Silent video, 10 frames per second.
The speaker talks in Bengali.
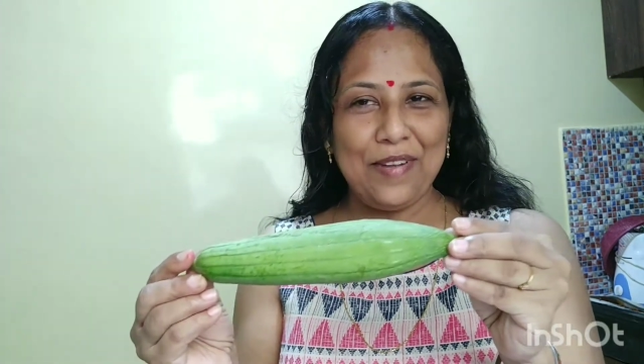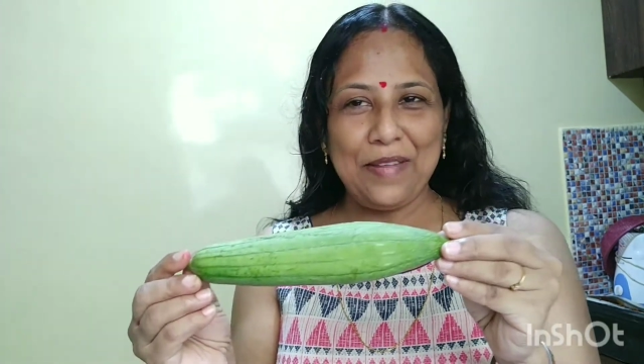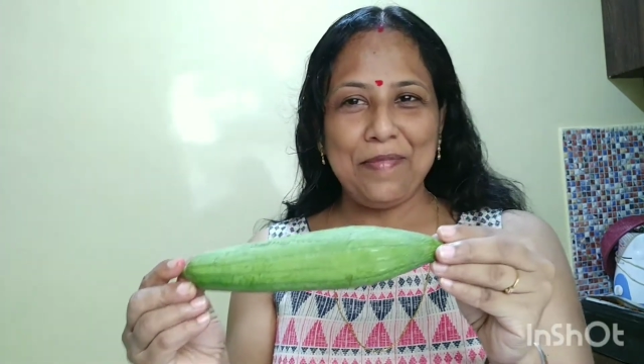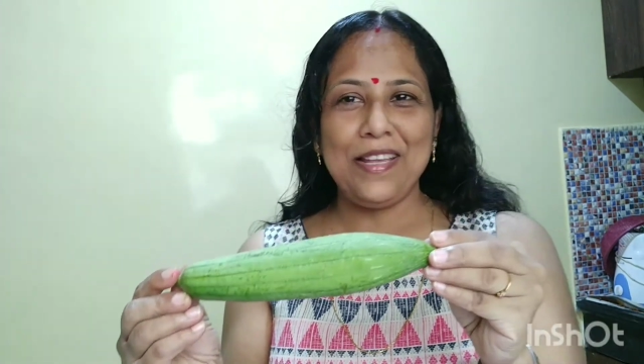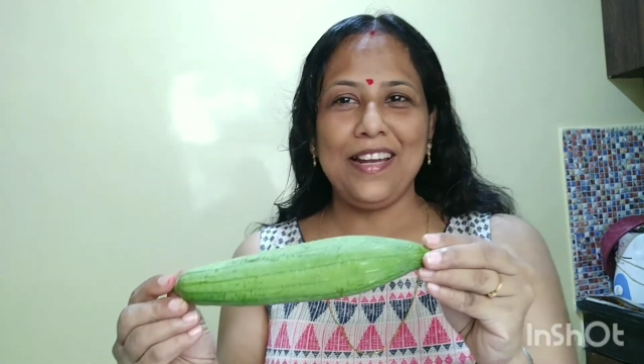মানে
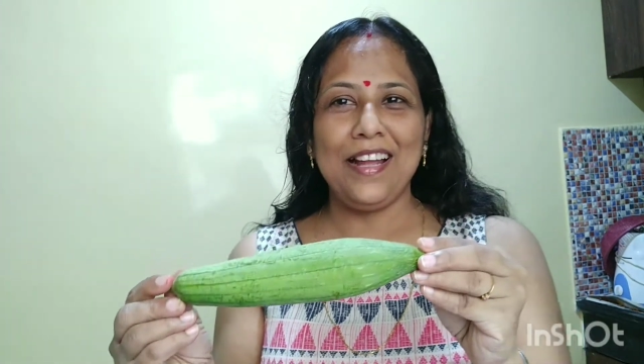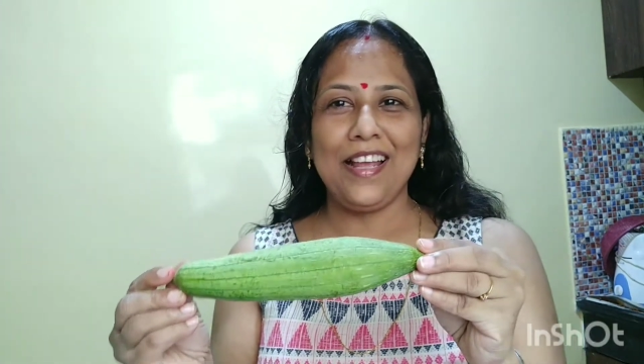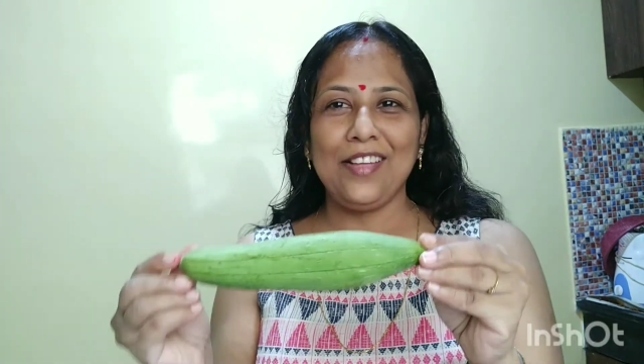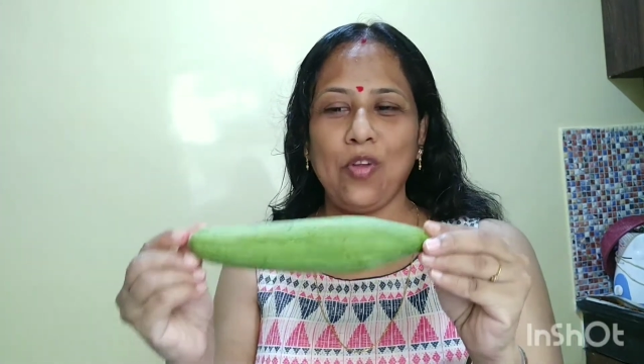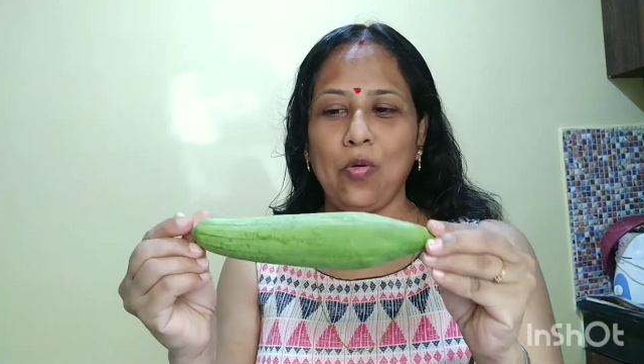বিয়ের
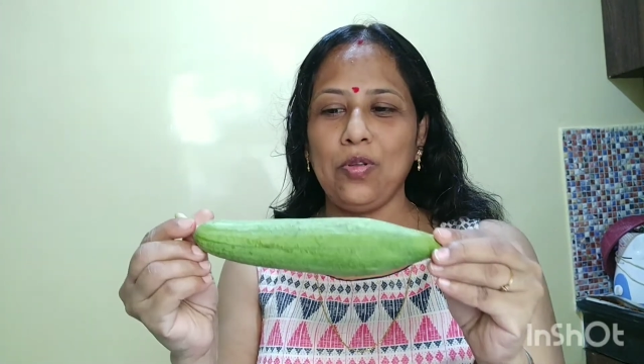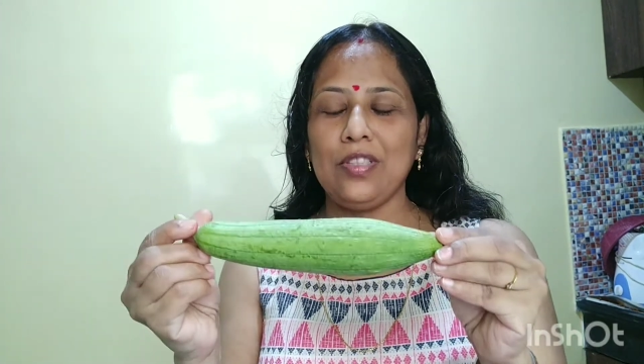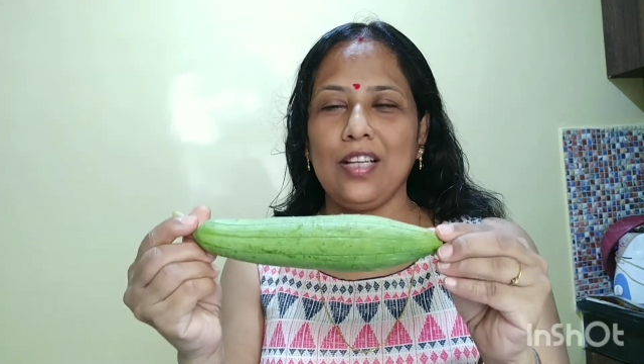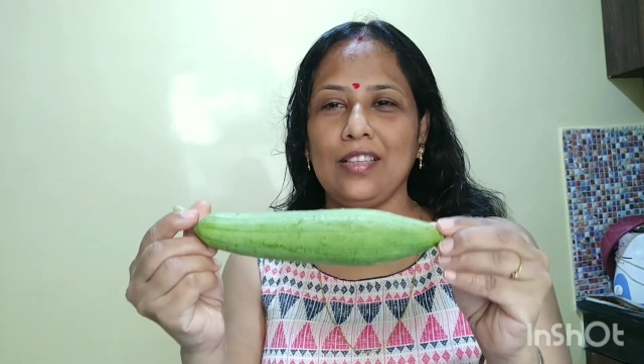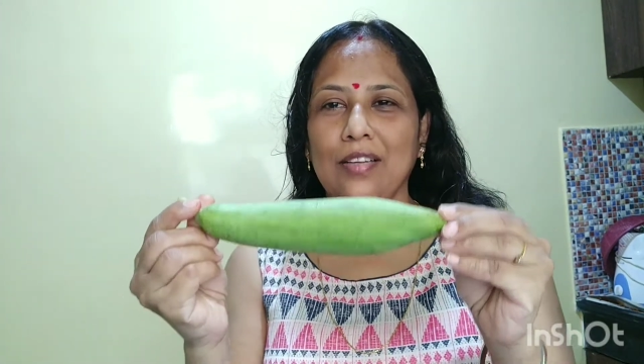আগে তখন
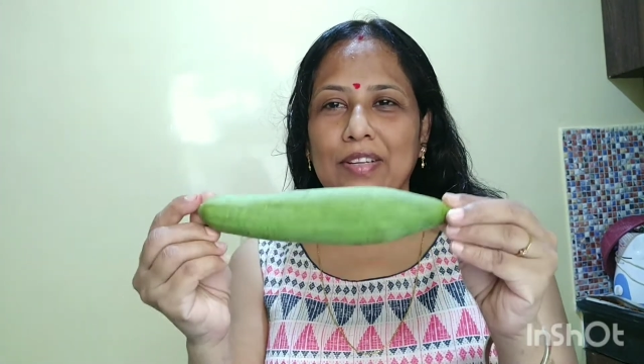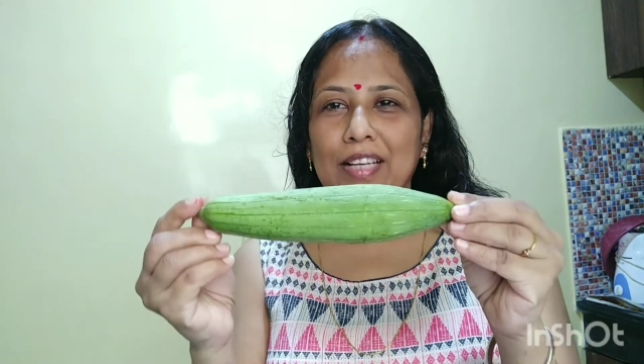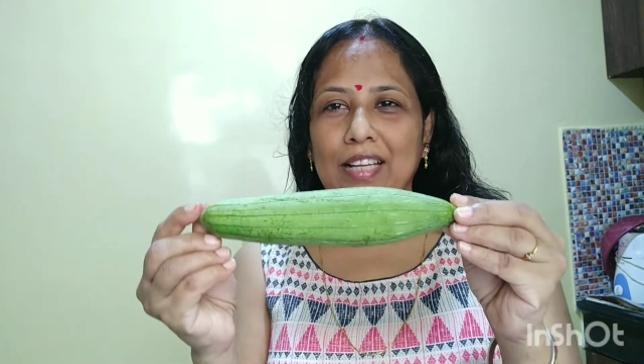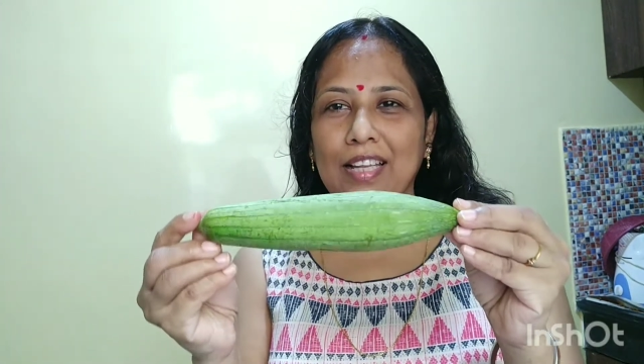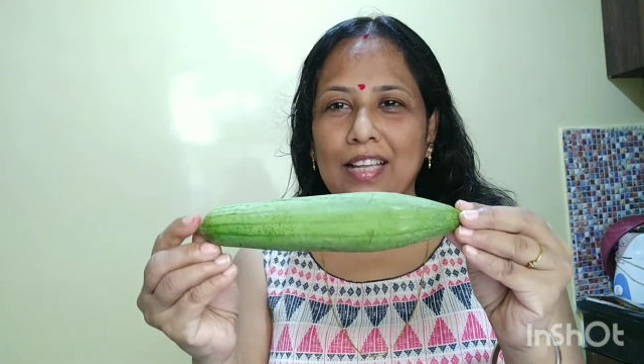জানতাম
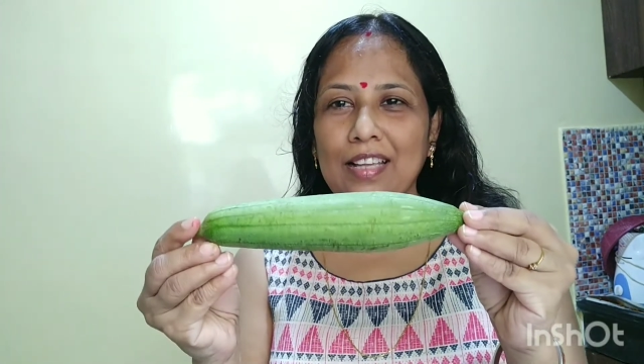এটাকে